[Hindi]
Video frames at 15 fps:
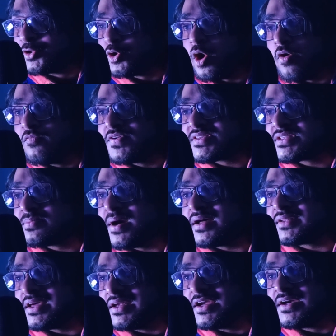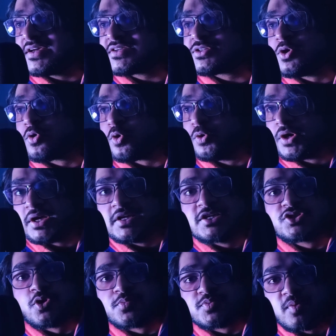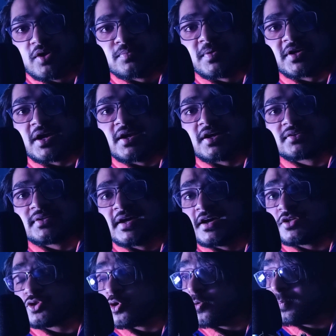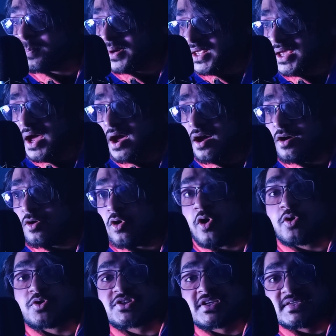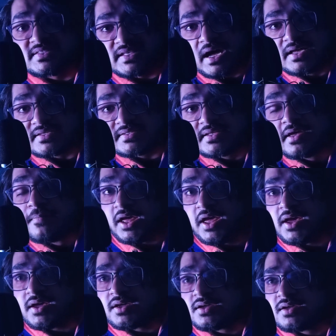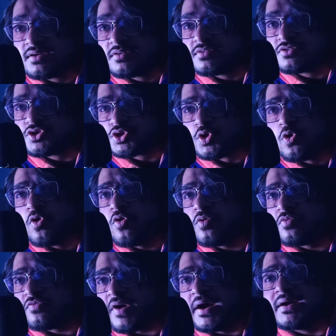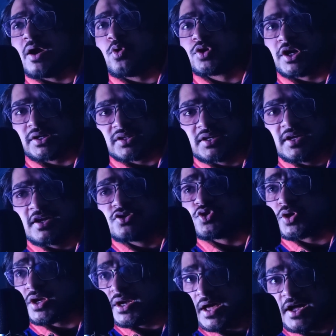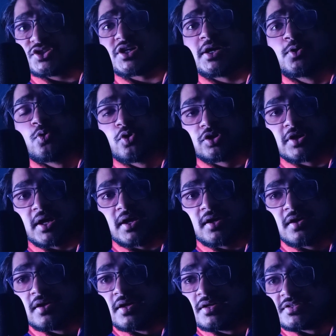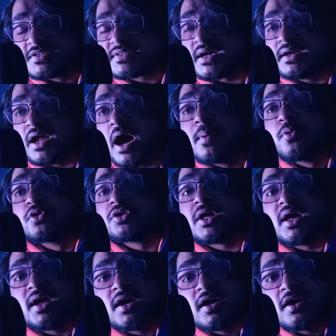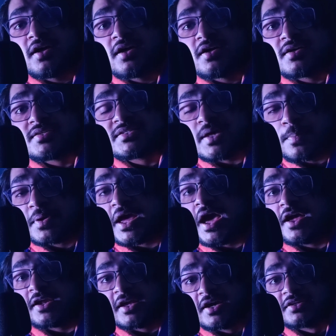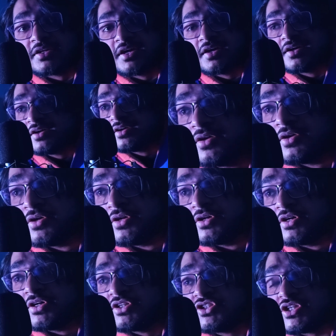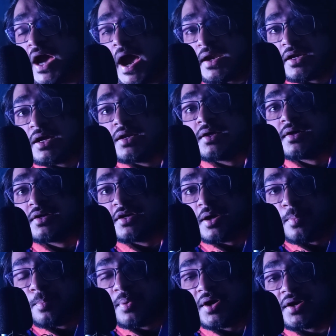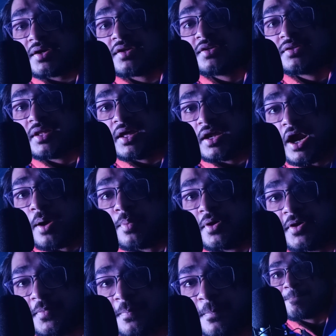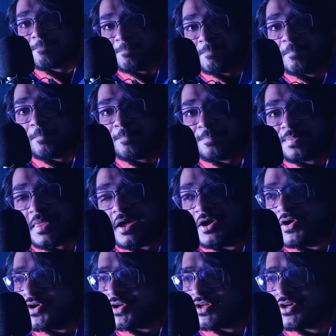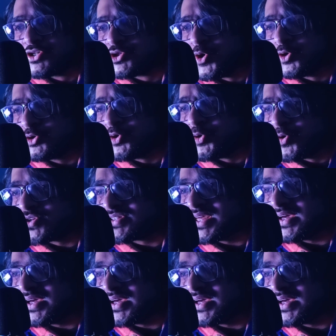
तो ऑब्वियस ही बात है लेडीज़ लोग को डेली सोप्स बहुत बढ़िया लगते हैं तो प्रिया और उसकी सास एक शो फाइंड आउट करती हैं जो कि नया चालू होता है जिसका नाम होता है सब खैरियत है चैनल नंबर तेरह पे हम्म शो तो रोज